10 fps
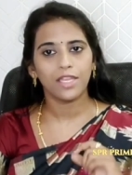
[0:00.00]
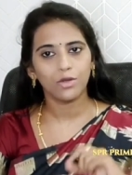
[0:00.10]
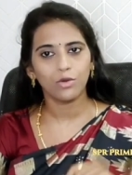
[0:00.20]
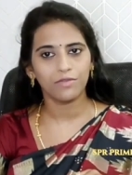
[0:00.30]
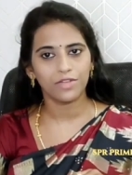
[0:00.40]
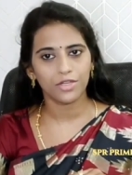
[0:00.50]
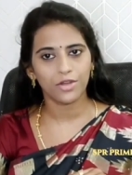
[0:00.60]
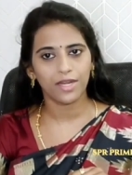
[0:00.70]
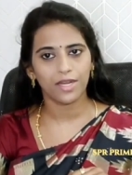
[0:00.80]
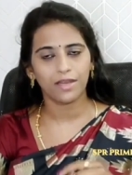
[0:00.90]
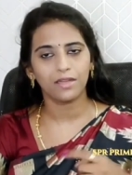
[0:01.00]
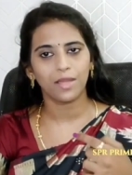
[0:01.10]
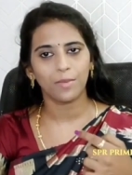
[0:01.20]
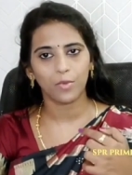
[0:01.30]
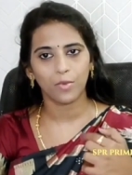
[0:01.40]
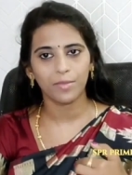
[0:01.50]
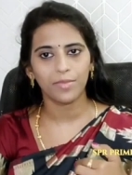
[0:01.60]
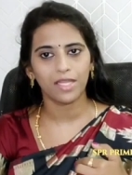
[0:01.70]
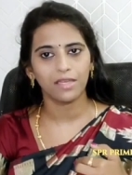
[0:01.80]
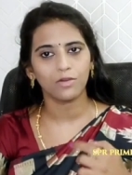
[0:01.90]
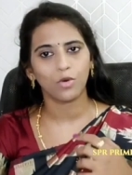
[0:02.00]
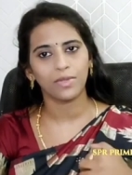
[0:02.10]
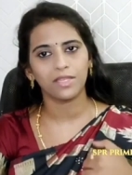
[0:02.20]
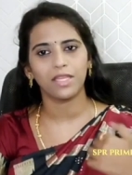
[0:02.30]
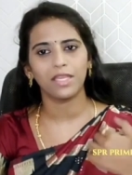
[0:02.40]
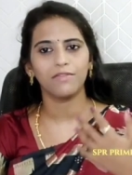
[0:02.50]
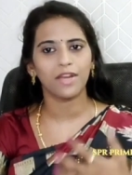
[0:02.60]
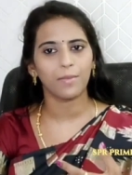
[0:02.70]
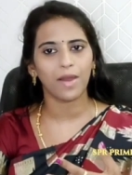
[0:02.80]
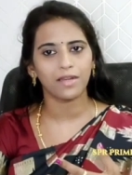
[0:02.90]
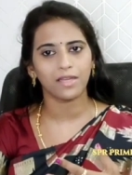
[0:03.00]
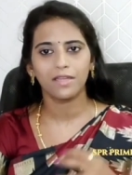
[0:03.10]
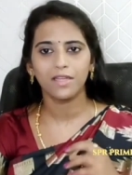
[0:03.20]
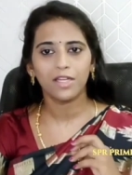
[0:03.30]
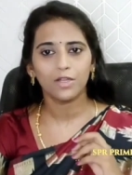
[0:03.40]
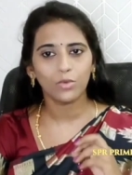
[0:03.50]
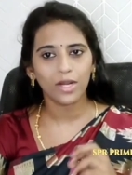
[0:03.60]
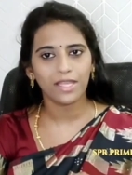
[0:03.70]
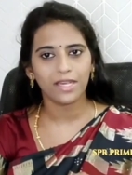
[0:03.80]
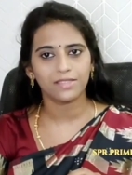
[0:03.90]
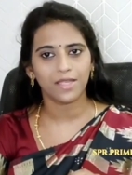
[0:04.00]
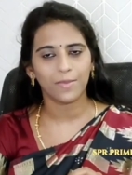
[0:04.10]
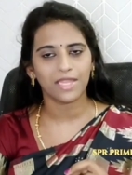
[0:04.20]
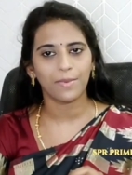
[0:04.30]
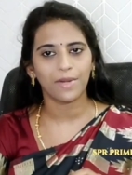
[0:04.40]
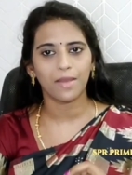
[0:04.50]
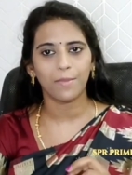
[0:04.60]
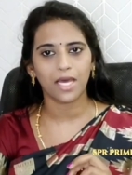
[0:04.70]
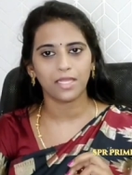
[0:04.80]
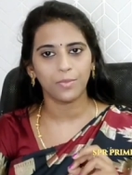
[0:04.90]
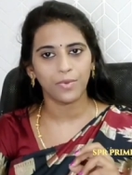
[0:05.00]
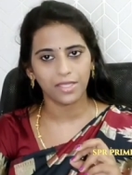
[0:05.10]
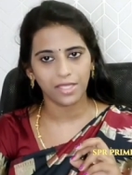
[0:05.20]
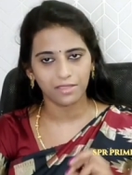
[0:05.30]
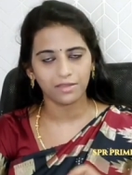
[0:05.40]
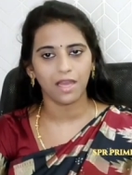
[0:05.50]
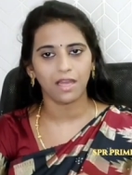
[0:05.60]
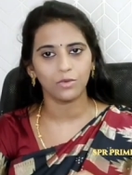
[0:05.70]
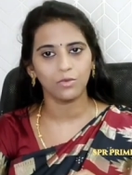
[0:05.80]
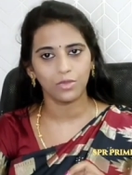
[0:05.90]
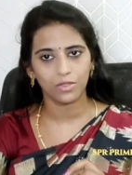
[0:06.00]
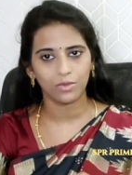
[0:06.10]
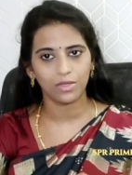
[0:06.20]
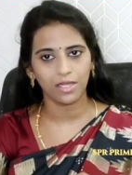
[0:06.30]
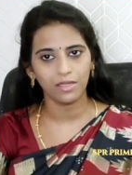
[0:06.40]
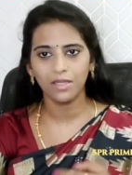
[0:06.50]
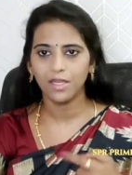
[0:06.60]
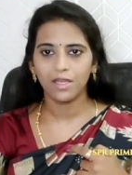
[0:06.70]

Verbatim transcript: இன்னொரு விஷயம் என்னன்னா நம்ம உடம்புல ரொம்ப தீவிரமான நுரையீரல் சம்பந்தப்பட்ட பாதிப்பு இருந்தாலும் உள்ளுக்குள்ள